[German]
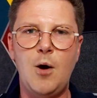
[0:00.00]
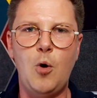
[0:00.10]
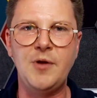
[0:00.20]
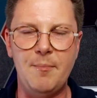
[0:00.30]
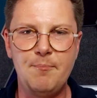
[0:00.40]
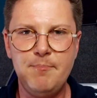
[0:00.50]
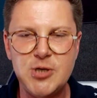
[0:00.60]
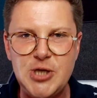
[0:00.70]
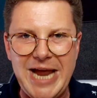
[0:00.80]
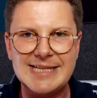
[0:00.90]
Und am
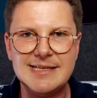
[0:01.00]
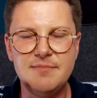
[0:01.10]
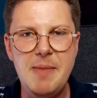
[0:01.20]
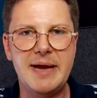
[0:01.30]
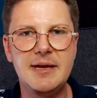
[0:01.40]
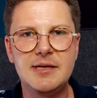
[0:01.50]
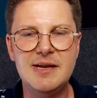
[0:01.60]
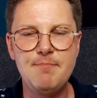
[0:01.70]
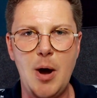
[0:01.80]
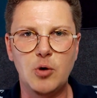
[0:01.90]
stärksten merke ich
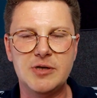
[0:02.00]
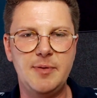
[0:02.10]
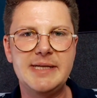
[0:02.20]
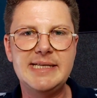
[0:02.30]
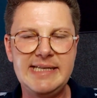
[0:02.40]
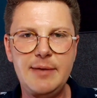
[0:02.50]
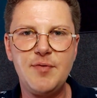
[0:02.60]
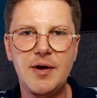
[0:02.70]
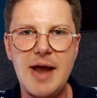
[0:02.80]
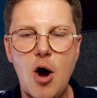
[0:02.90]
den Bauch. Das war jetzt in dem
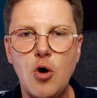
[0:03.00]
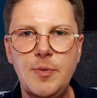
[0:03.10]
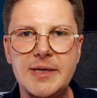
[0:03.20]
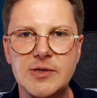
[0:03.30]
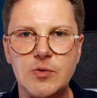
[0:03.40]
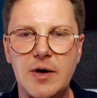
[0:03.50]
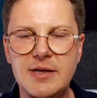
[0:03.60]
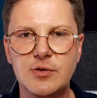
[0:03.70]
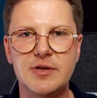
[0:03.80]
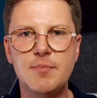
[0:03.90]
Fall auch wieder so.
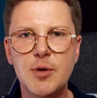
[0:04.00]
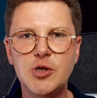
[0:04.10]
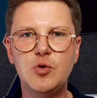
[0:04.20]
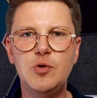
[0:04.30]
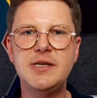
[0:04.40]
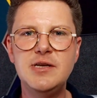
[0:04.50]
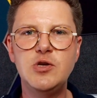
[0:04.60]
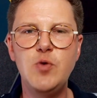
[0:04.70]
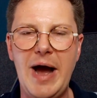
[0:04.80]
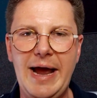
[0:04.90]
Also ich möchte natürlich
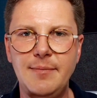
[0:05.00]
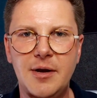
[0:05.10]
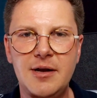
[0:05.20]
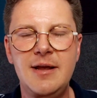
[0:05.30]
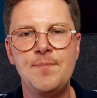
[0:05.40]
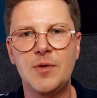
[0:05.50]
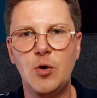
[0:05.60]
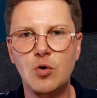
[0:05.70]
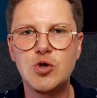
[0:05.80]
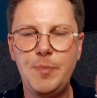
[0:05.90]
nicht nur einmal da
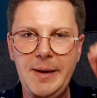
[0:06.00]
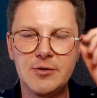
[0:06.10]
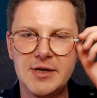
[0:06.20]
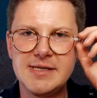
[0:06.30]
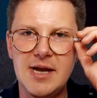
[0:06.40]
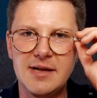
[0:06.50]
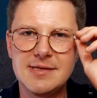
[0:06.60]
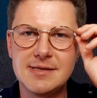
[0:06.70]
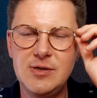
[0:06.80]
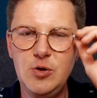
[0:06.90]
hochspielen und dann ist der
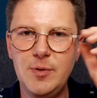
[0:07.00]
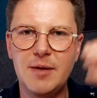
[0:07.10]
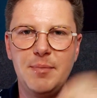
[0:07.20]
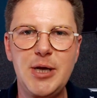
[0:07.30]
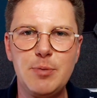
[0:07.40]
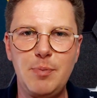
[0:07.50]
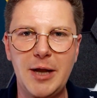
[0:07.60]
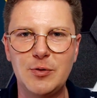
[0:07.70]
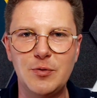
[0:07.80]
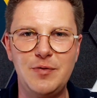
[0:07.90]
Ansatz hinüber, dann bin ich
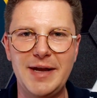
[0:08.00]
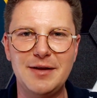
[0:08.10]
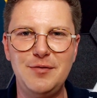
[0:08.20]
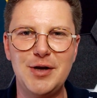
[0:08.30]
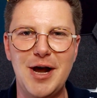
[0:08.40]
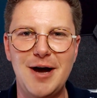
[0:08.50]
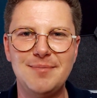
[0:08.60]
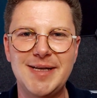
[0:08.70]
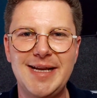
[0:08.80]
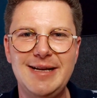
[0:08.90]
platt und fertig für den
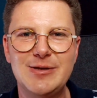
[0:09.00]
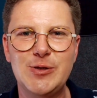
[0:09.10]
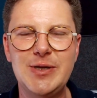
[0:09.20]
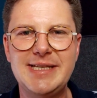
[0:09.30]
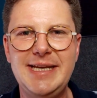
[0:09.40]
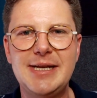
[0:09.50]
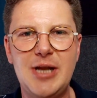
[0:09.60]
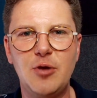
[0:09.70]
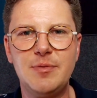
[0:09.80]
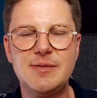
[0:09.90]
Abend, sondern es geht ja
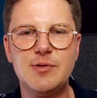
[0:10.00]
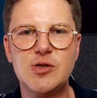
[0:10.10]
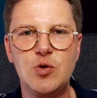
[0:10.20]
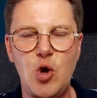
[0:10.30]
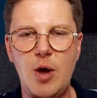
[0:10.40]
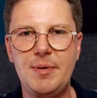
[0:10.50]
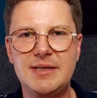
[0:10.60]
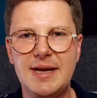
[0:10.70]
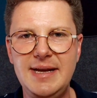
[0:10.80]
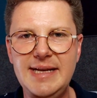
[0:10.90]
darum, dass wir unseren Körper
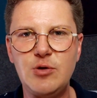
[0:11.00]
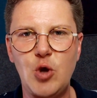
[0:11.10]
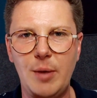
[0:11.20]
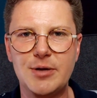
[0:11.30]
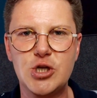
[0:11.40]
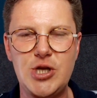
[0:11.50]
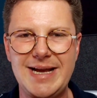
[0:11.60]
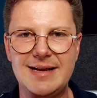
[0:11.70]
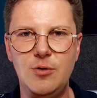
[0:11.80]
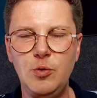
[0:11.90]
trainieren, Körper
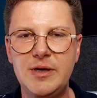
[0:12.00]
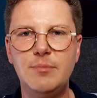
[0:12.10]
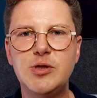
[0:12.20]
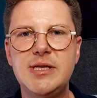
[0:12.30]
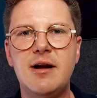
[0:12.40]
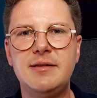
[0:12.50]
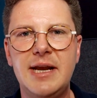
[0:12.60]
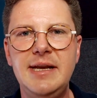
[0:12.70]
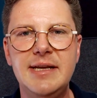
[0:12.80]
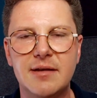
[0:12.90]
stärken. Und da muss ich halt
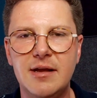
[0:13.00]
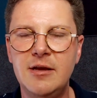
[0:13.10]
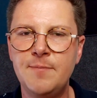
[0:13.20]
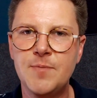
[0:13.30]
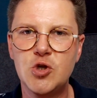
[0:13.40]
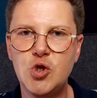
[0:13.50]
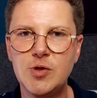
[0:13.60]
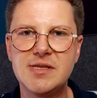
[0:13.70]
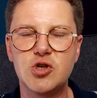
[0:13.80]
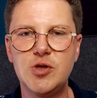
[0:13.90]
trainieren.
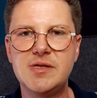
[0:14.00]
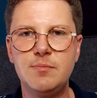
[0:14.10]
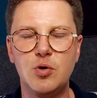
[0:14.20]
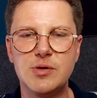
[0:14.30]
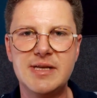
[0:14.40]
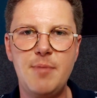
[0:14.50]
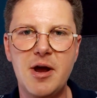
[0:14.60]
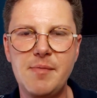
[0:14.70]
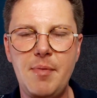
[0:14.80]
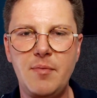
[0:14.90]
Stütze, Stützimpuls, den
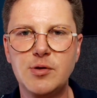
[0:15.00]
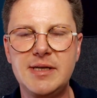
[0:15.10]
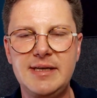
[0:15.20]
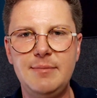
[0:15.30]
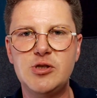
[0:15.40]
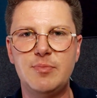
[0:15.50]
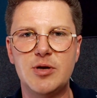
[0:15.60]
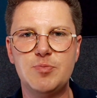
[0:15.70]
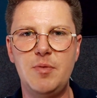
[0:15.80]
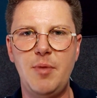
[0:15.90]
mache ich mir bewusst, indem ich zum
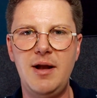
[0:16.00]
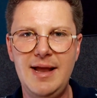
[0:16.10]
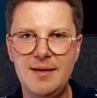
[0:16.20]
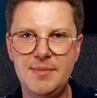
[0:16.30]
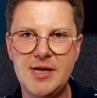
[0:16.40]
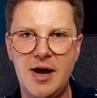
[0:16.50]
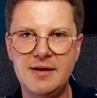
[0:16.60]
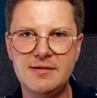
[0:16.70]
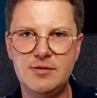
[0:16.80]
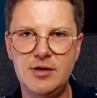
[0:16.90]
Beispiel mal mit der
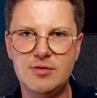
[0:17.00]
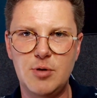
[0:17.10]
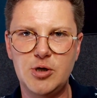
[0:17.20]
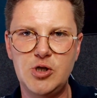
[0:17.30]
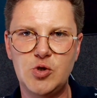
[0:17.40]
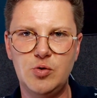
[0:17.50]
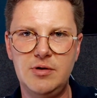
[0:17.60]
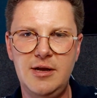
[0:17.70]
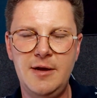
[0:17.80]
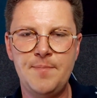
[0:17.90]
Hand, na, ich mache die
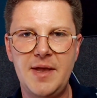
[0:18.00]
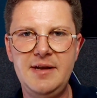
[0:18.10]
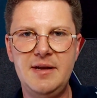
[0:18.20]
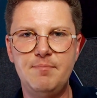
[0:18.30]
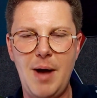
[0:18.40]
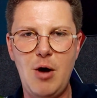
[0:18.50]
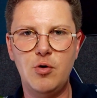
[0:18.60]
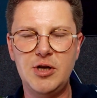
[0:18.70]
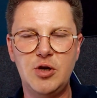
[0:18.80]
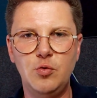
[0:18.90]
so, in den
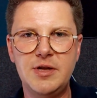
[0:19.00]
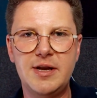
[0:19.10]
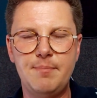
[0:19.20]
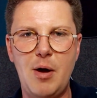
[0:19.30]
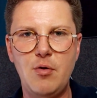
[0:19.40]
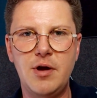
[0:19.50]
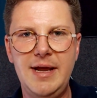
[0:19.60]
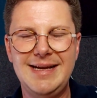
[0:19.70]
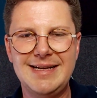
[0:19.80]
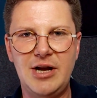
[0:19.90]
Bauch, in den untere
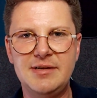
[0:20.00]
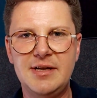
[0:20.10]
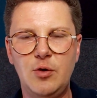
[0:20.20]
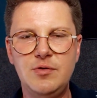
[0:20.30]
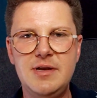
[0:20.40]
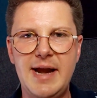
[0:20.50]
Bauchkante da unten